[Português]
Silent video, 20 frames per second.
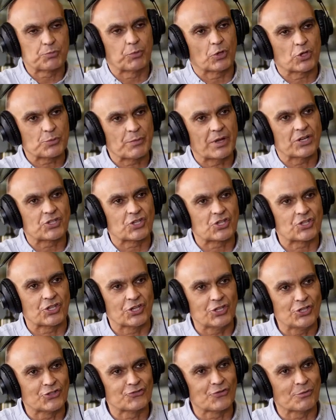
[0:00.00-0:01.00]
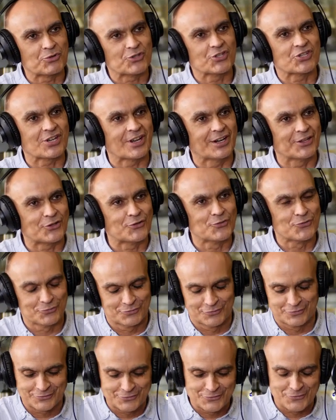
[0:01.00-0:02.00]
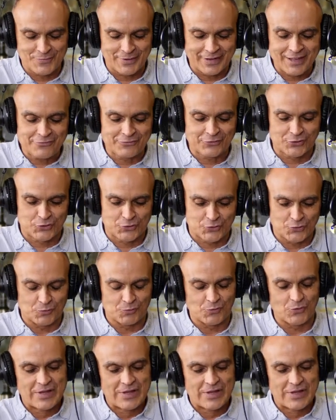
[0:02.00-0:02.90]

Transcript: para os mais distraídos, vamos deixar aqui um, um breve resumo.